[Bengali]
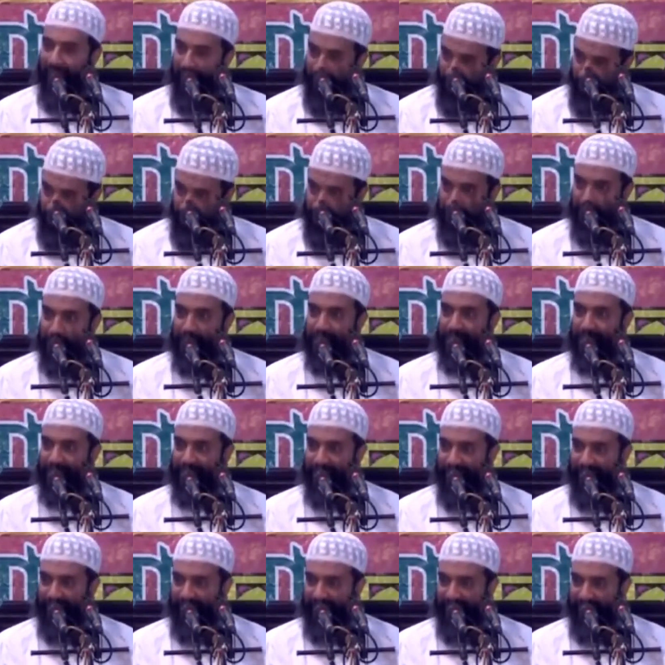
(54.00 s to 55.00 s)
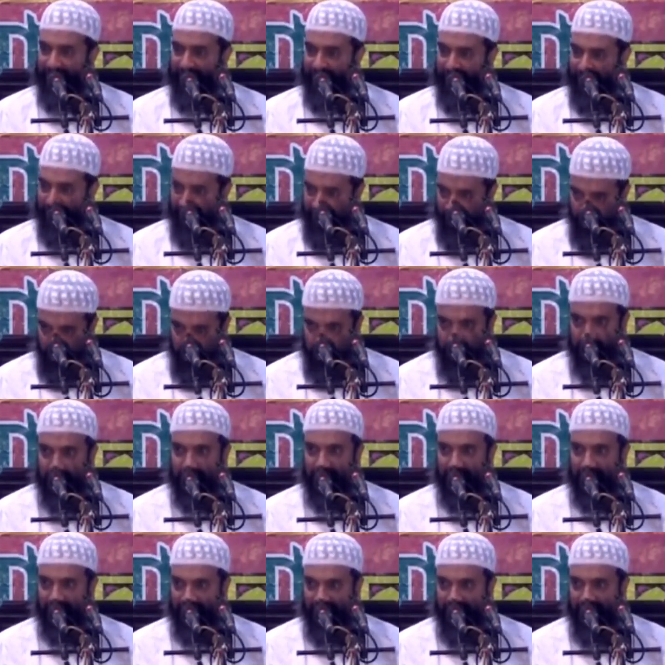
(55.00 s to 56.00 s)
একত্রিশ তারিখ একত্রিশ
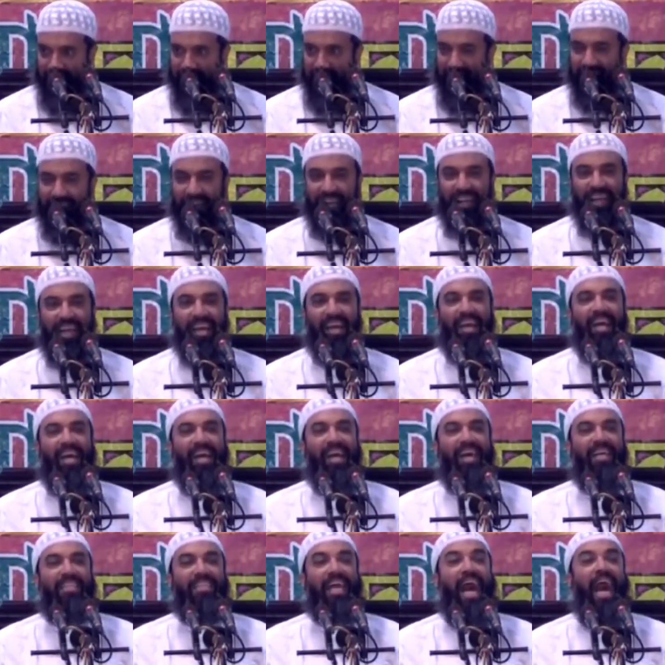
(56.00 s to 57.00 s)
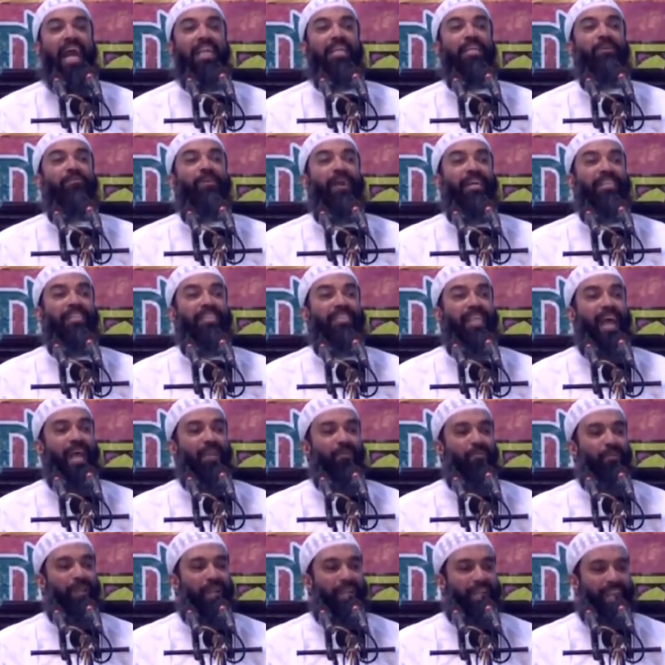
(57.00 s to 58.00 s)
তারিখ তাই না থার্টি ফার্স্ট নাইট
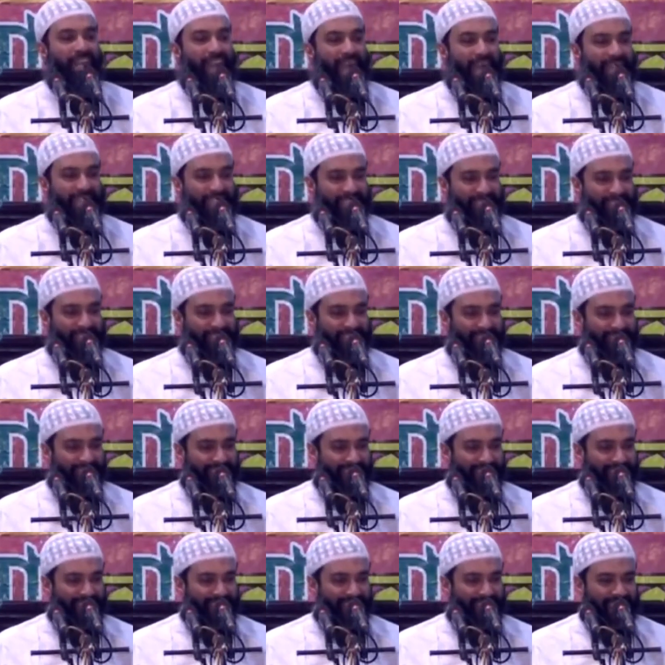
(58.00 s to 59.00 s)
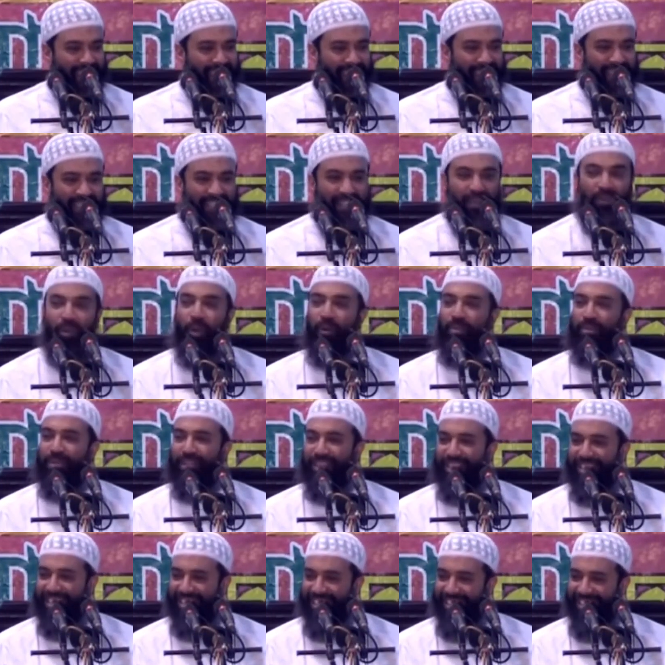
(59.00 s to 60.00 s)
বলে একটা রায়ত আছে সে কবে
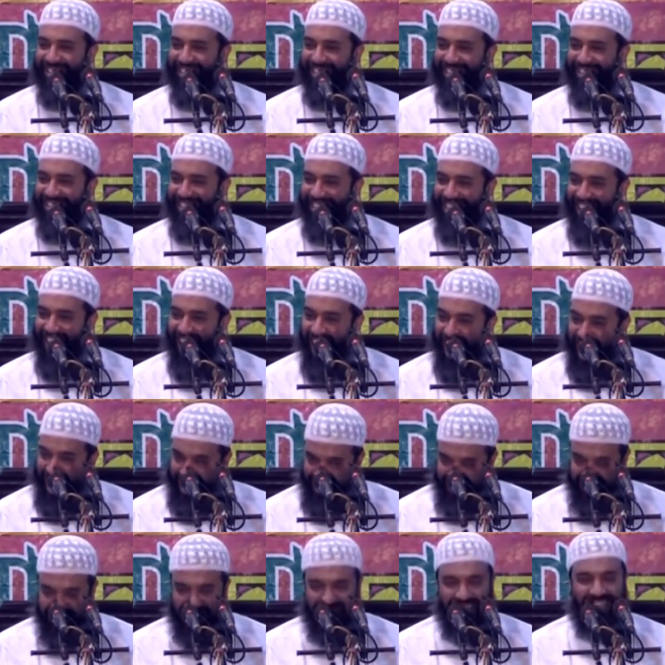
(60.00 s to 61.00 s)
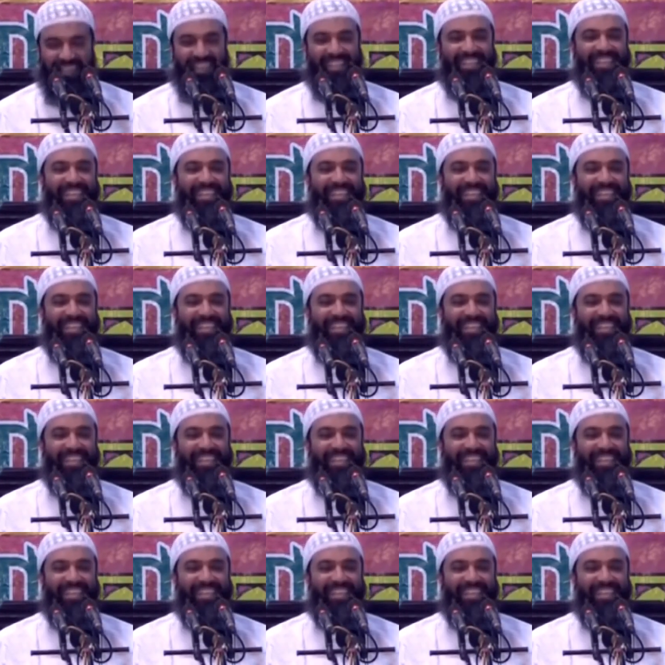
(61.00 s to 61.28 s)
আজকে